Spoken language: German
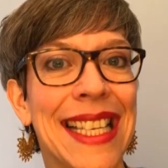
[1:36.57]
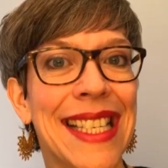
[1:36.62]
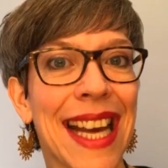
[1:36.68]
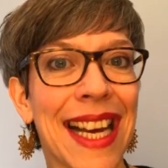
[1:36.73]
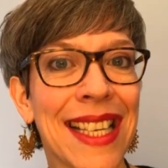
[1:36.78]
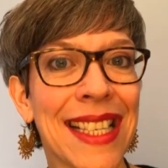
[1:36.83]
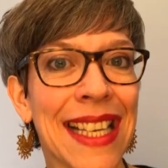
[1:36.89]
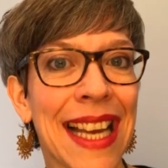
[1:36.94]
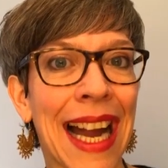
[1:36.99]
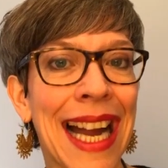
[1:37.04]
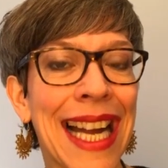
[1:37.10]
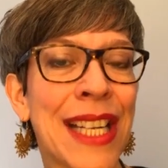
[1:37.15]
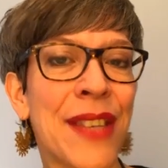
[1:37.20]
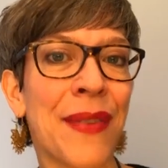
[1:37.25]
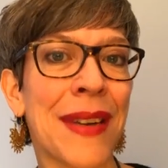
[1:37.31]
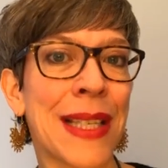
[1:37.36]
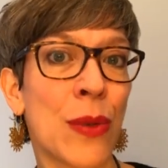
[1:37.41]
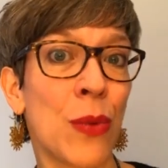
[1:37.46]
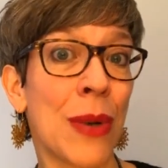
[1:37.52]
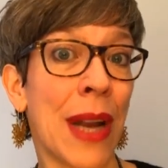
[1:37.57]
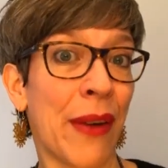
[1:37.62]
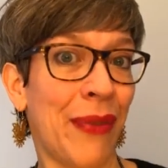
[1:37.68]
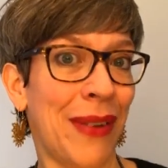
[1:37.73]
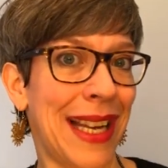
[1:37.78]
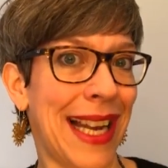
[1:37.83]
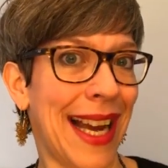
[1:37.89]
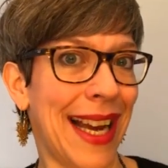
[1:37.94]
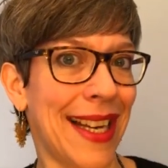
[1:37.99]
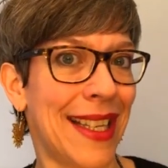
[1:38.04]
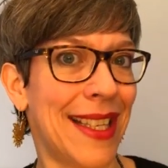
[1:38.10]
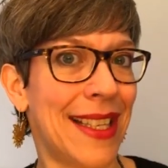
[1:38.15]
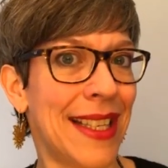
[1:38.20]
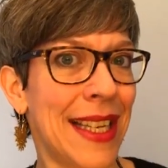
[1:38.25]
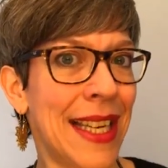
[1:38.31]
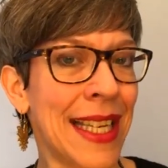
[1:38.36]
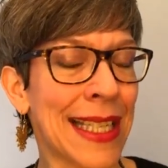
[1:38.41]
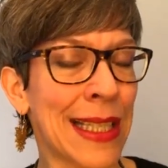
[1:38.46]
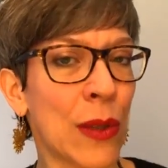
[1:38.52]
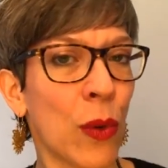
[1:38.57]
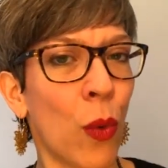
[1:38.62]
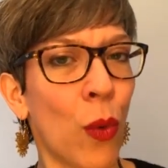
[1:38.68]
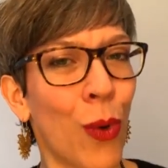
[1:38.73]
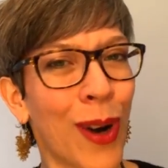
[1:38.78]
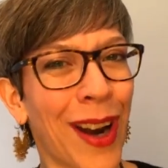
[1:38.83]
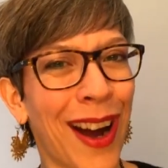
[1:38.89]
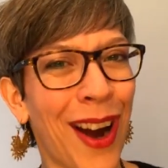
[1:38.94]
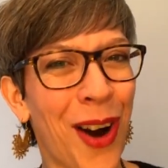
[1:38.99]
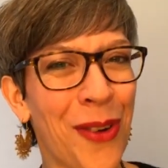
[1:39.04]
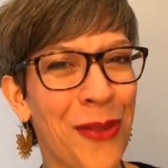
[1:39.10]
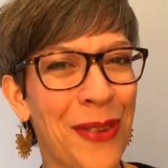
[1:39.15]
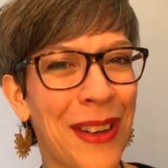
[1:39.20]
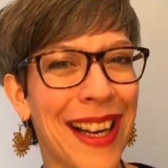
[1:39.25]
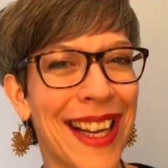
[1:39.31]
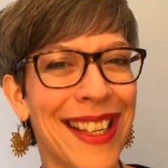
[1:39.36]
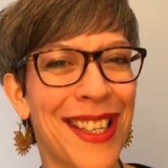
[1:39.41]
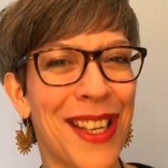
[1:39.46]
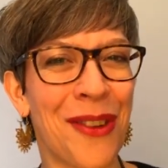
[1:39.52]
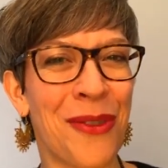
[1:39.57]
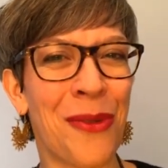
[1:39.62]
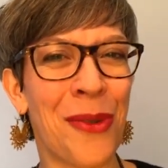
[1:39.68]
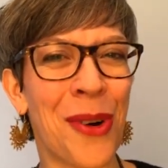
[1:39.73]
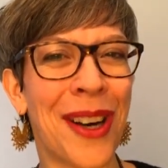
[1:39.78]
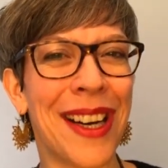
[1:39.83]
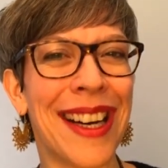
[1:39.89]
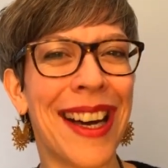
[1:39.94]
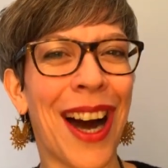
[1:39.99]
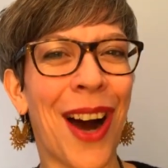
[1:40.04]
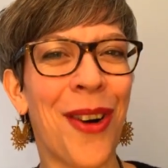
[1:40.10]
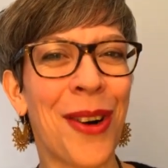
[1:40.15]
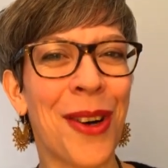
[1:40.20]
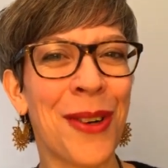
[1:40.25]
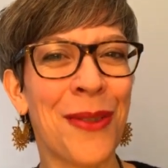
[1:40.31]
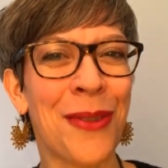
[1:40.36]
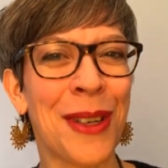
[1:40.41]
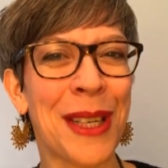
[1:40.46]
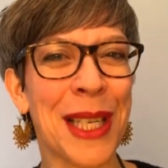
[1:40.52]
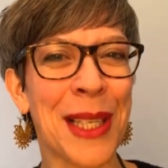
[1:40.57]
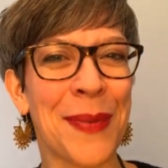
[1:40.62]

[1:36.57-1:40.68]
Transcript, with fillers: das erreicht, was du da vielleicht siehst oder auch vielleicht dir vorgegaukelt wird.